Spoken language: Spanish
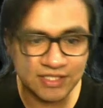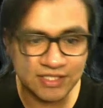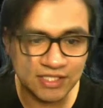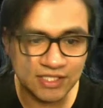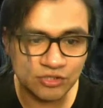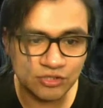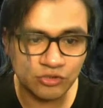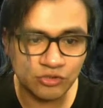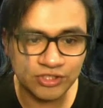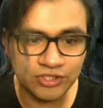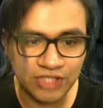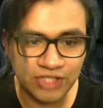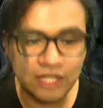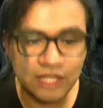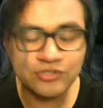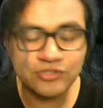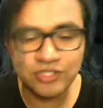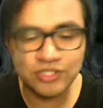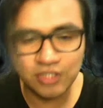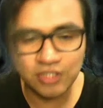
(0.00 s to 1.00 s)
su criterio si
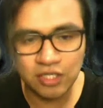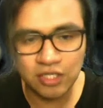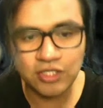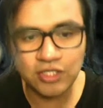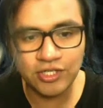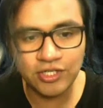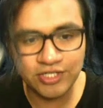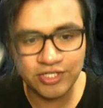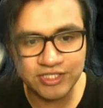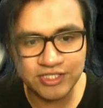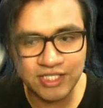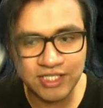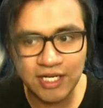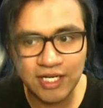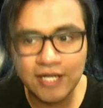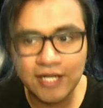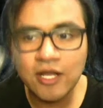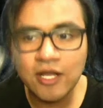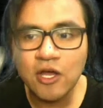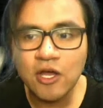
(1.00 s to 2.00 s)
es que la quieren instalar
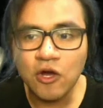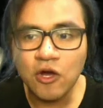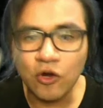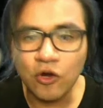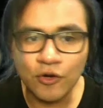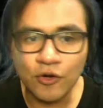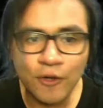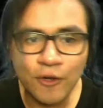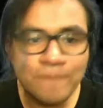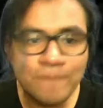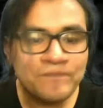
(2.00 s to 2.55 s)
o no